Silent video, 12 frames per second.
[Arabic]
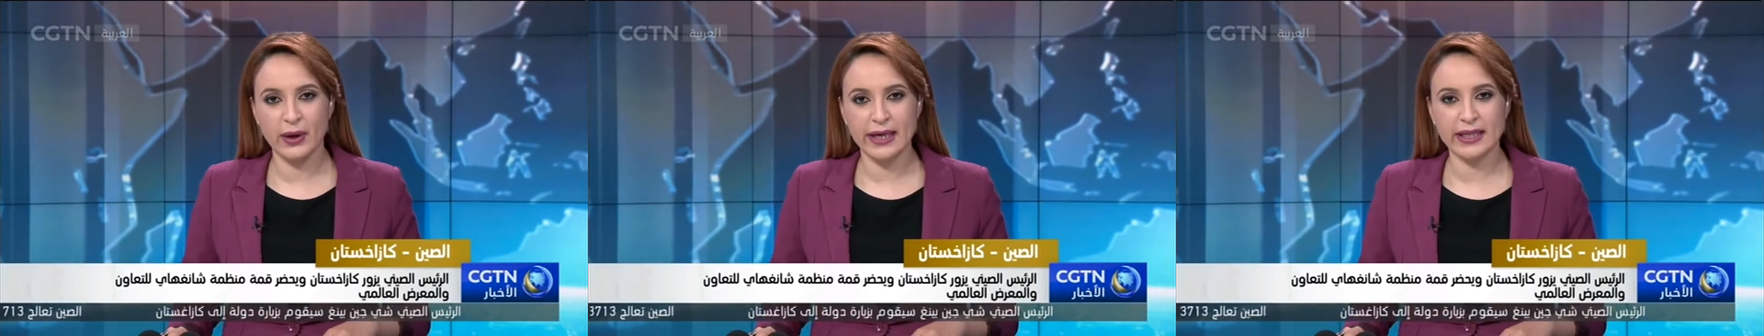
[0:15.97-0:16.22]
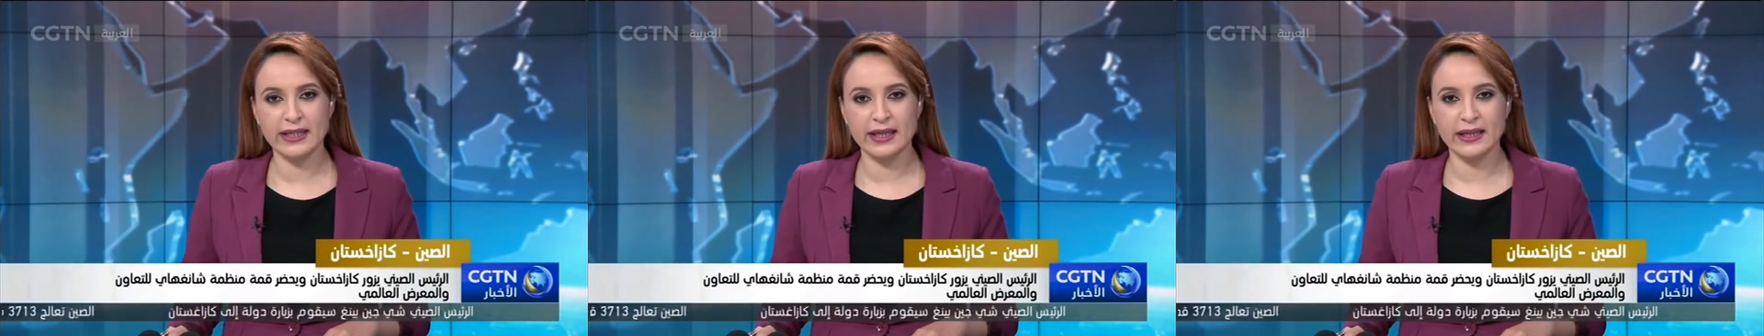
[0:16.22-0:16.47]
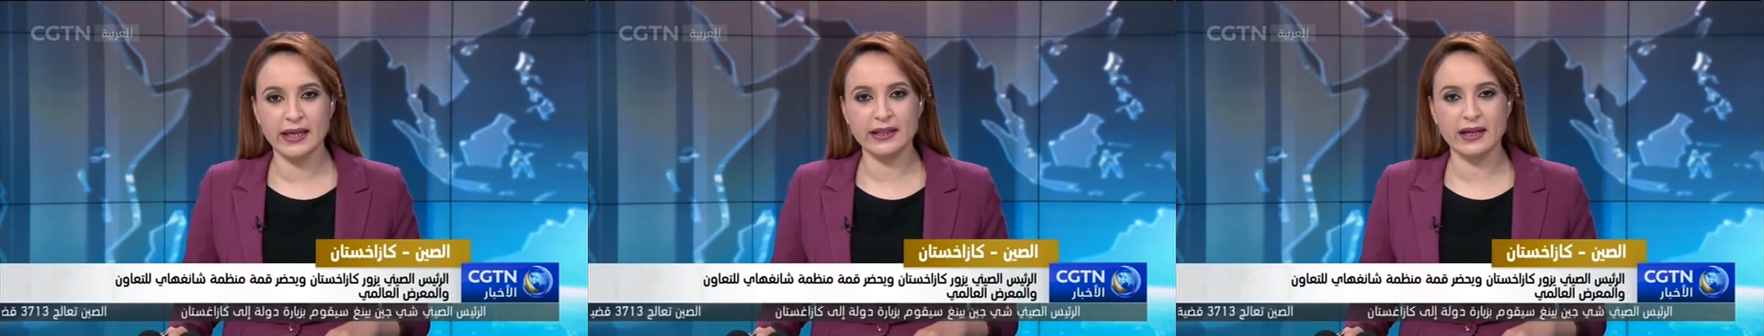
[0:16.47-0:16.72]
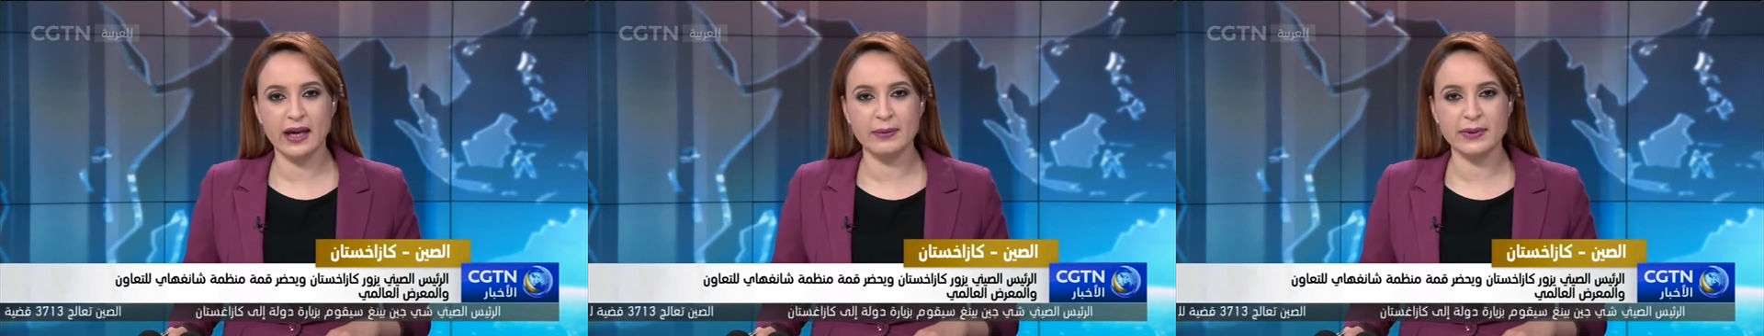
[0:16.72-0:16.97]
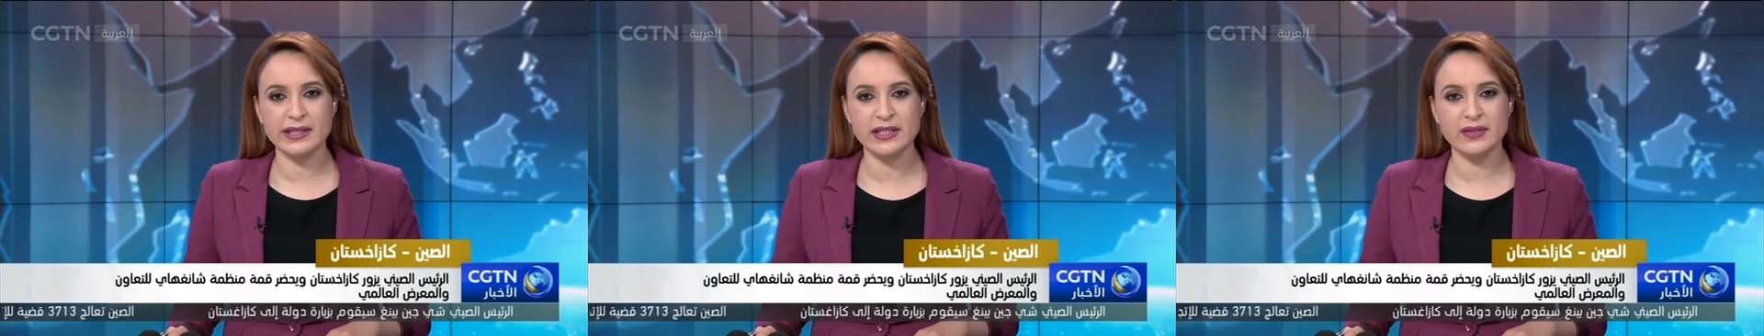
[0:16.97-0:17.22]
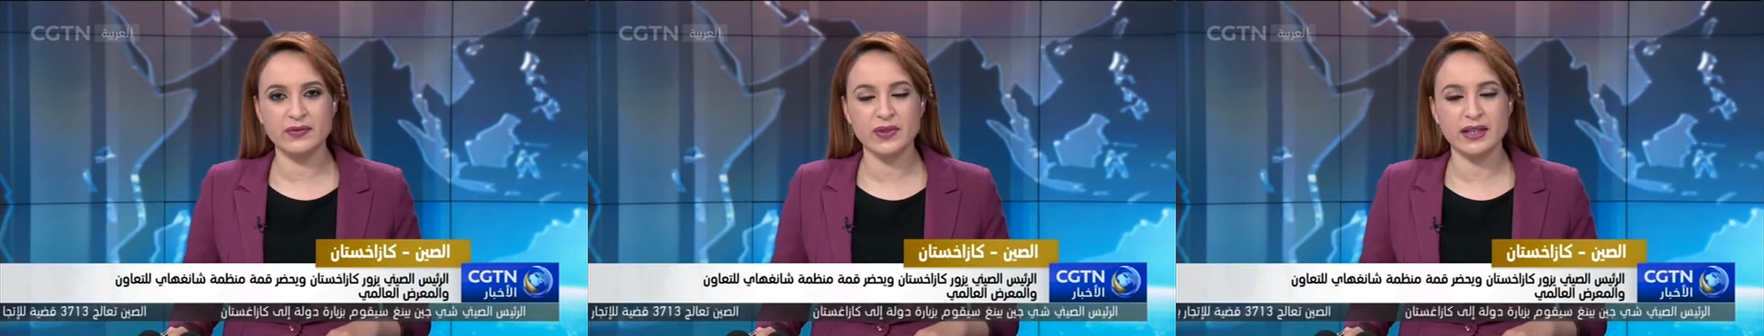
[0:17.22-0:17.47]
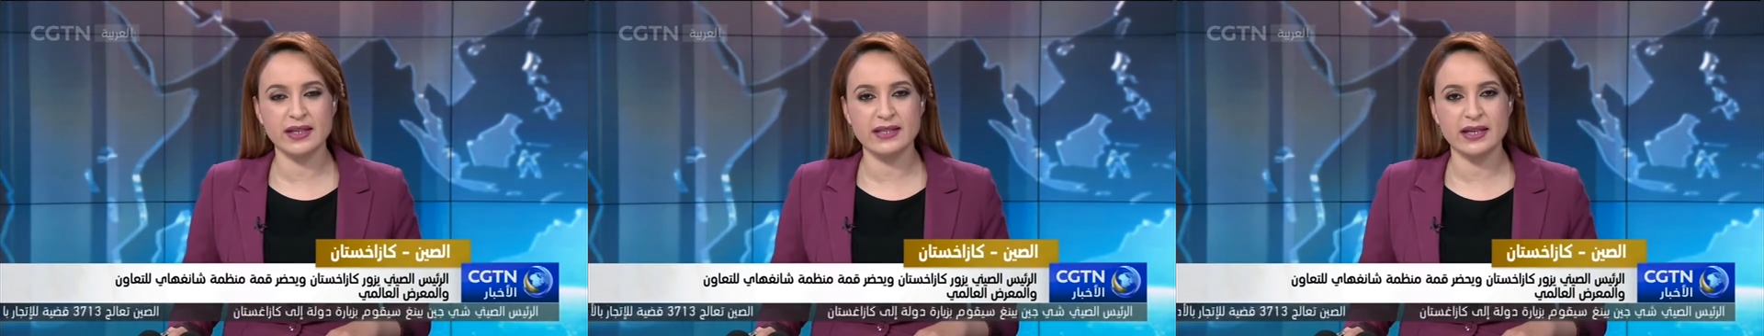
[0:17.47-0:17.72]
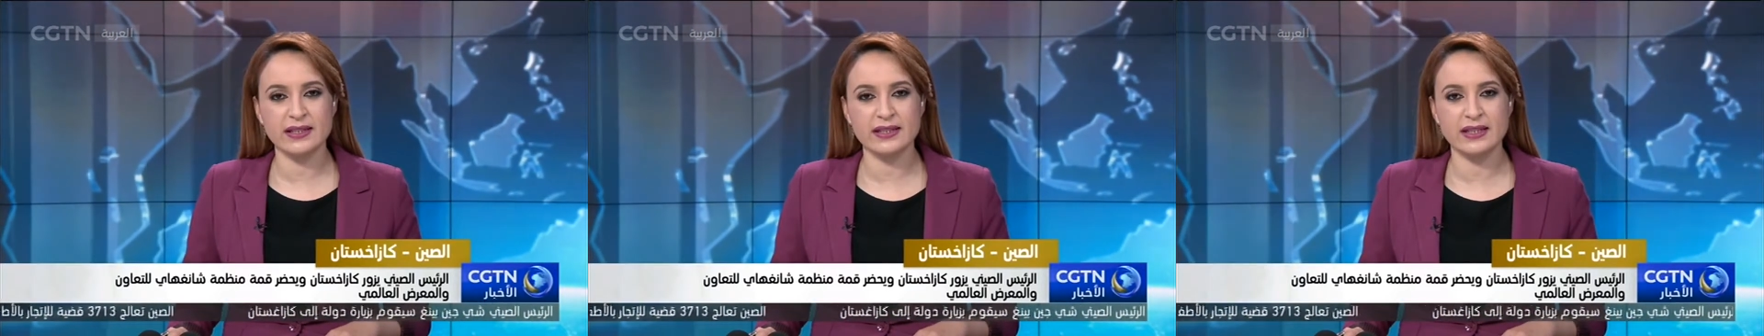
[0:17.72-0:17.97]
وخلال إقامته في
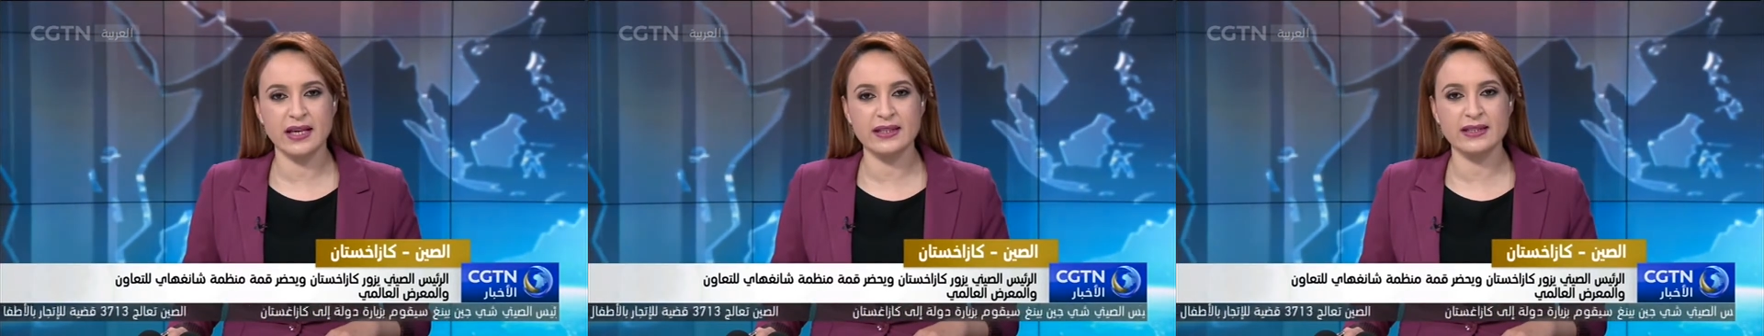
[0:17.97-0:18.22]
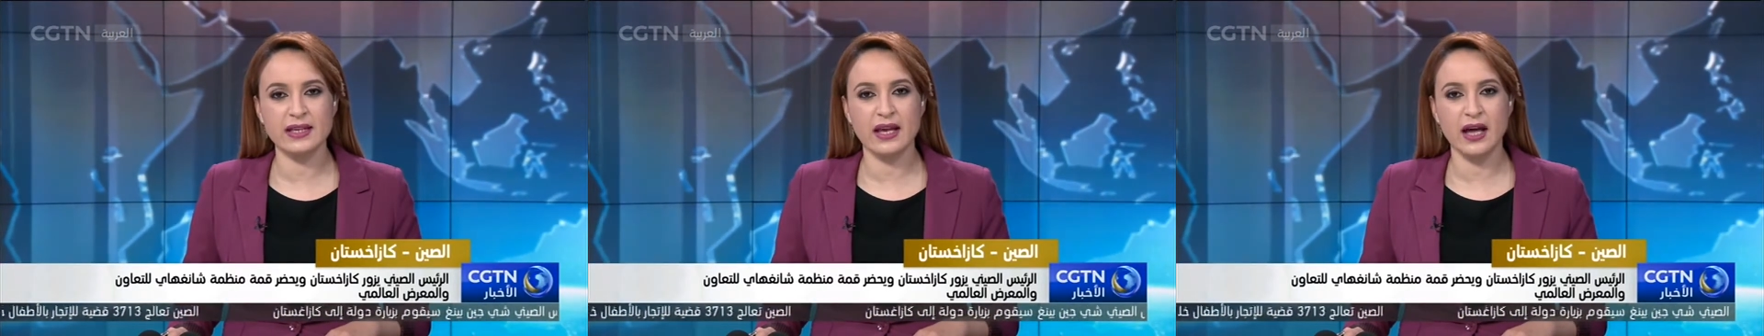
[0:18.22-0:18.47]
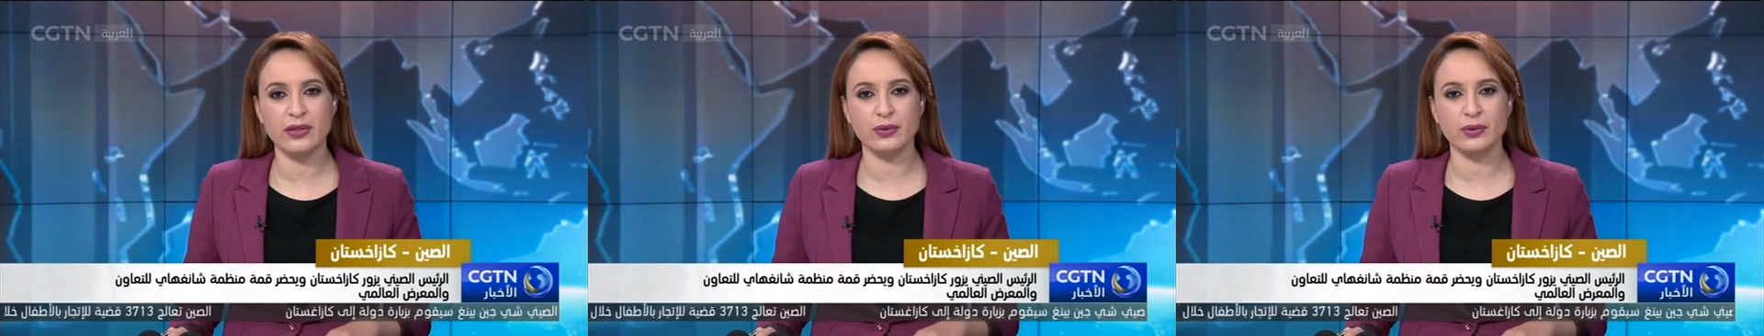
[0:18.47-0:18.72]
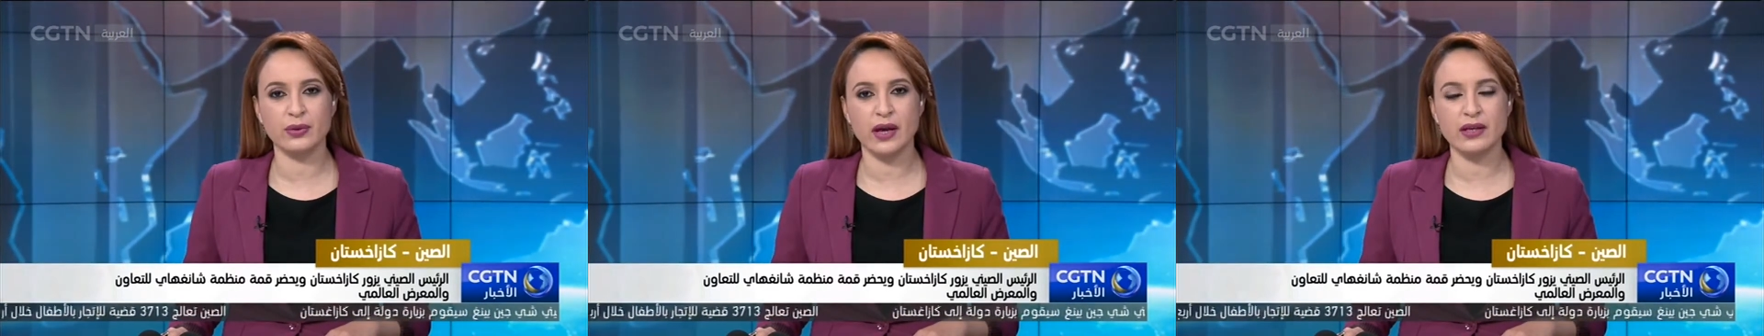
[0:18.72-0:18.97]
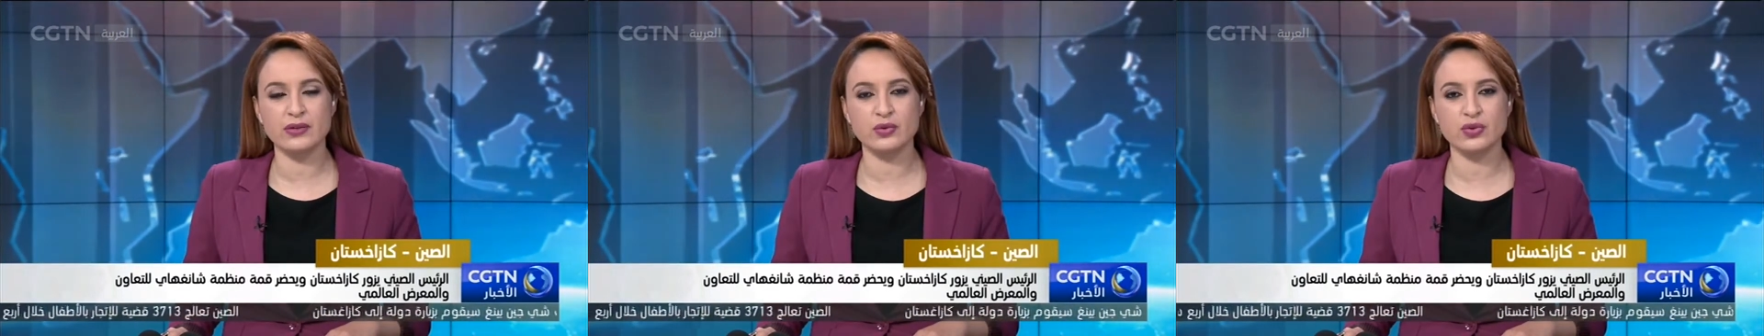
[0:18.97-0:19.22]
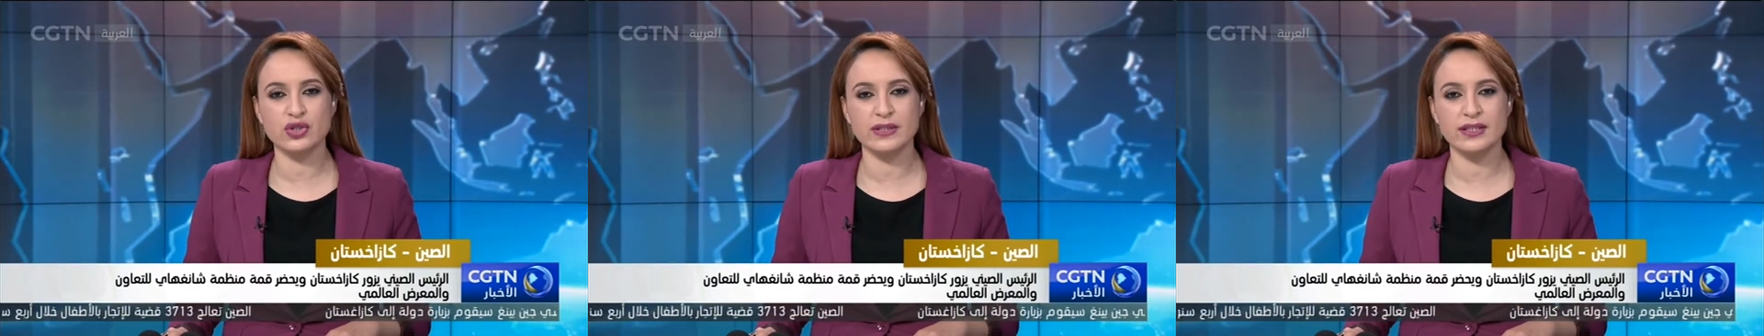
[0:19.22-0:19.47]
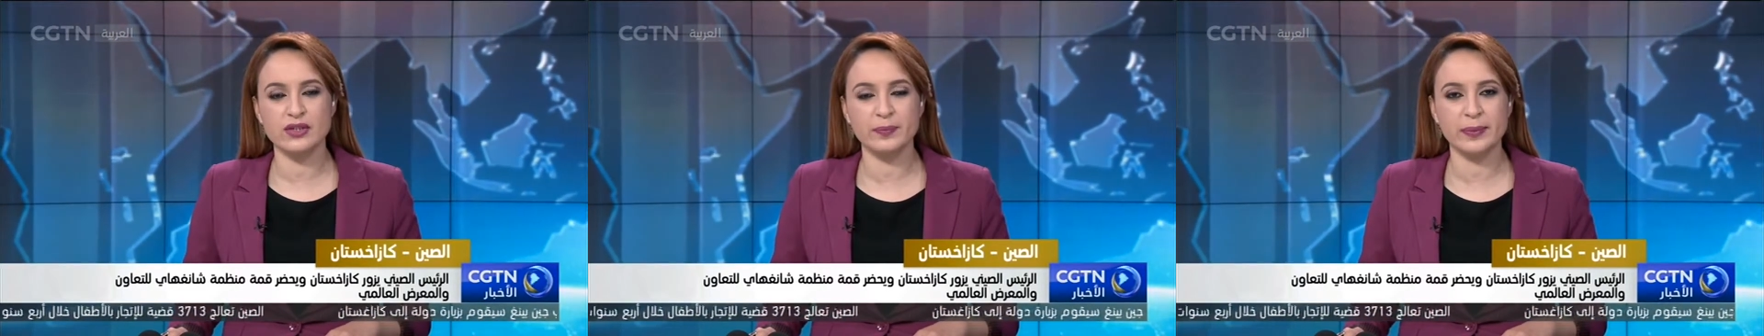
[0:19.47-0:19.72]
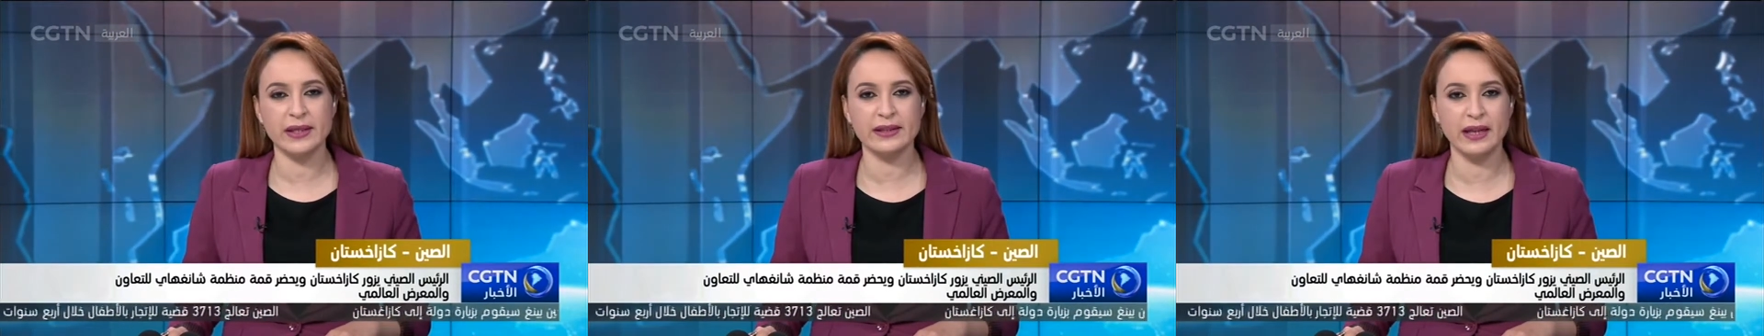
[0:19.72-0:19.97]
كازاخستان سيحضر الرئيس شي
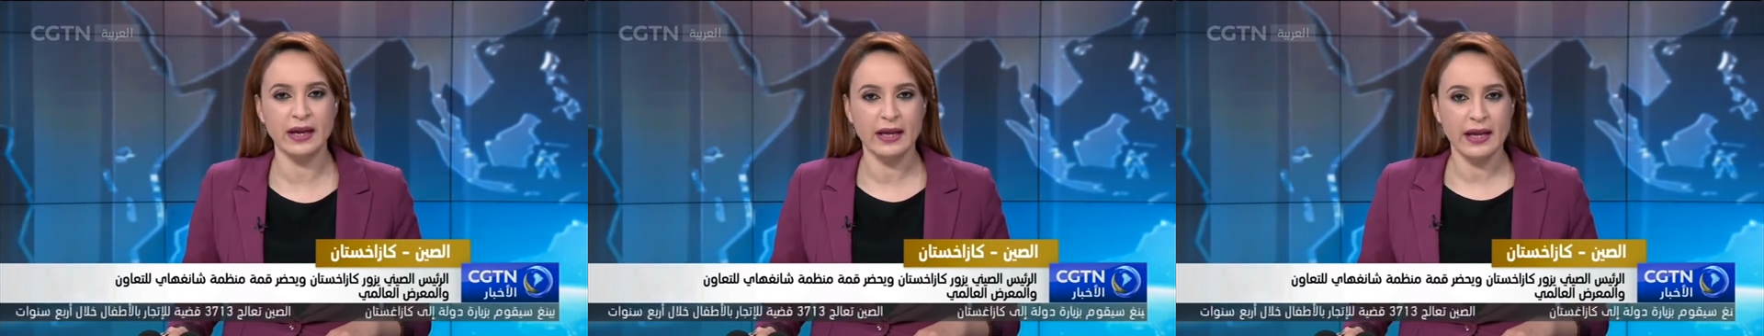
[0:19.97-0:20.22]
جين بين